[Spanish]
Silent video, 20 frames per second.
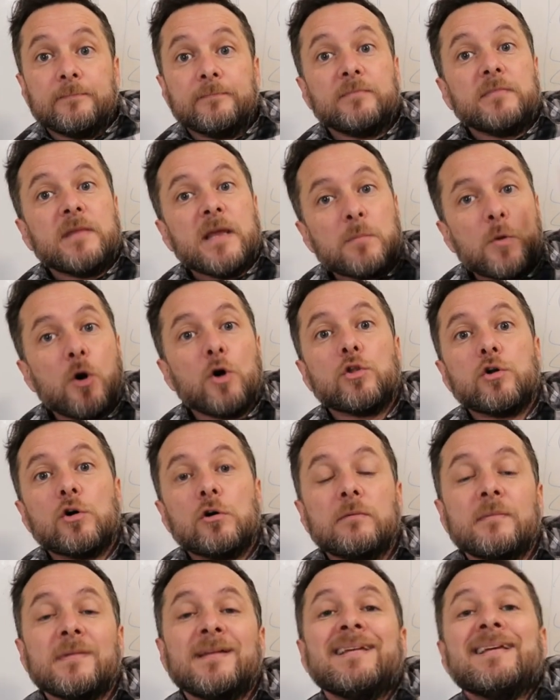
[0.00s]
De
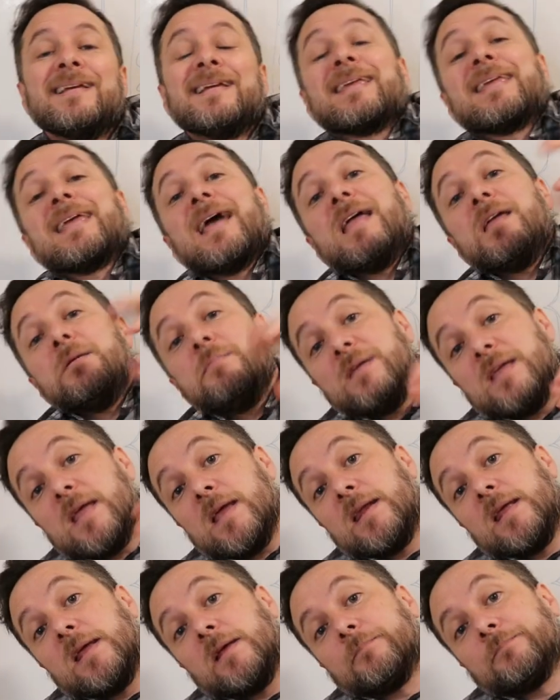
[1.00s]
modo que ahí
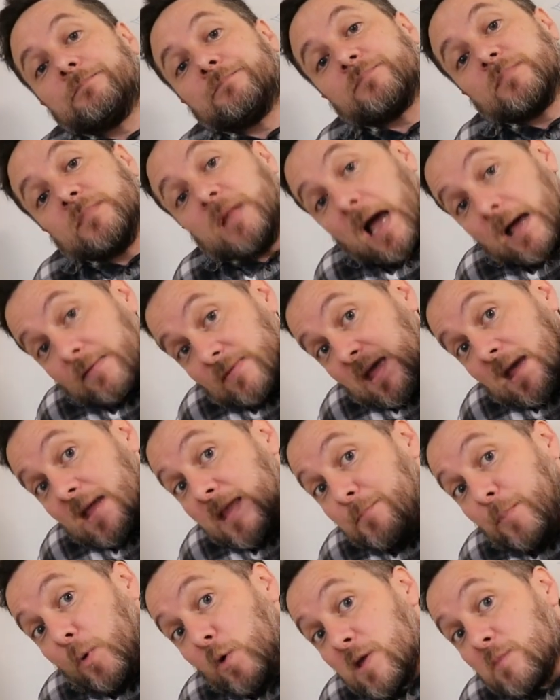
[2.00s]
viene, de
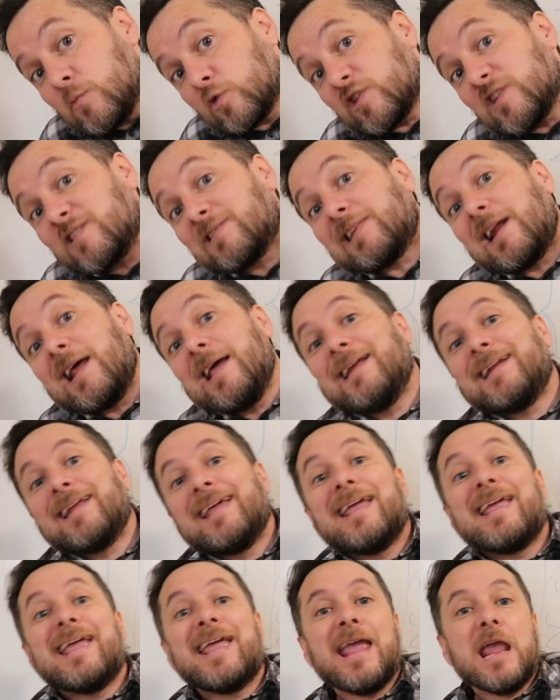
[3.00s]
ahí podemos
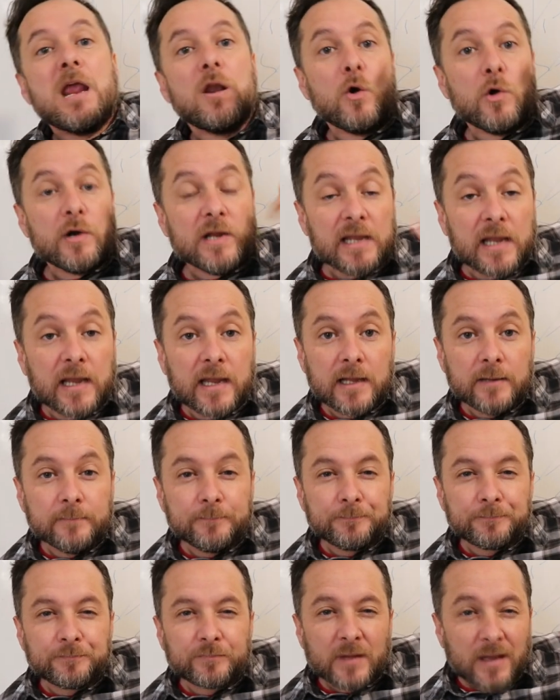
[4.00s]
extraer el
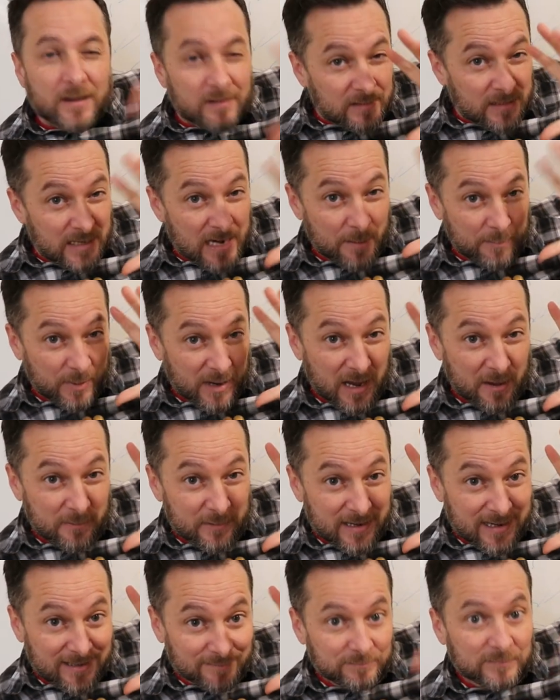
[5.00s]
origen de la
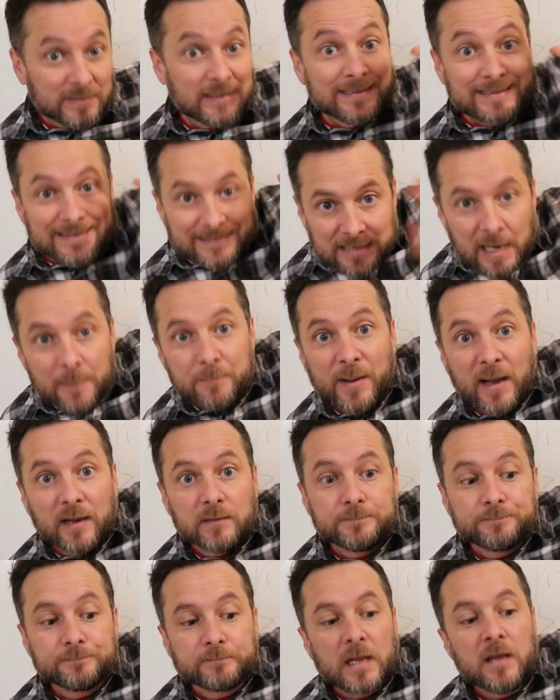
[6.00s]
palabra
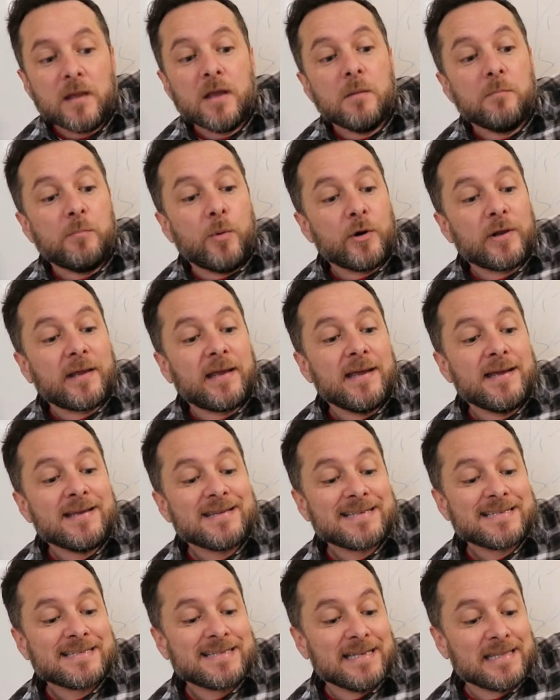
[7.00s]
tapa, porque
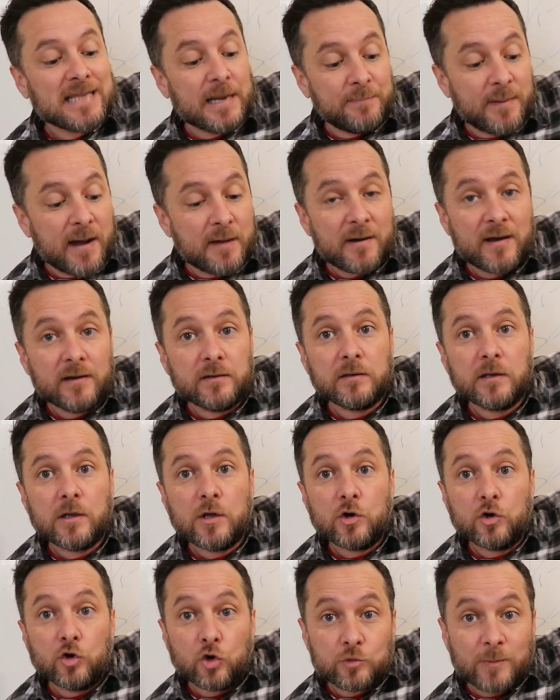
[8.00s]
se tapaban
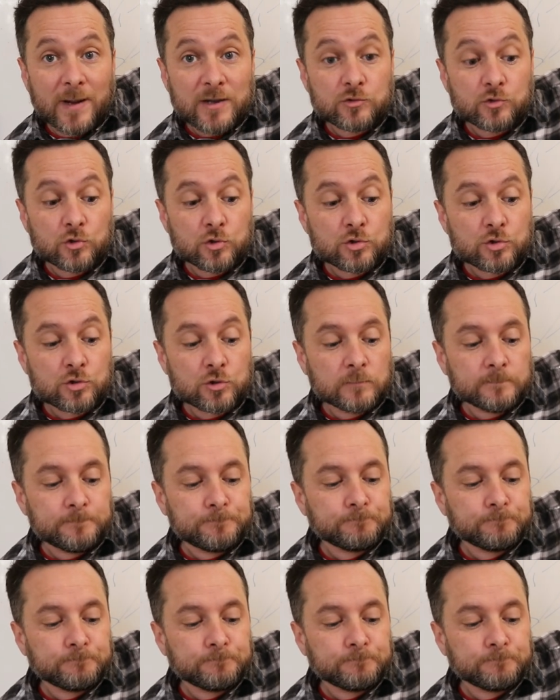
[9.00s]
los vasos.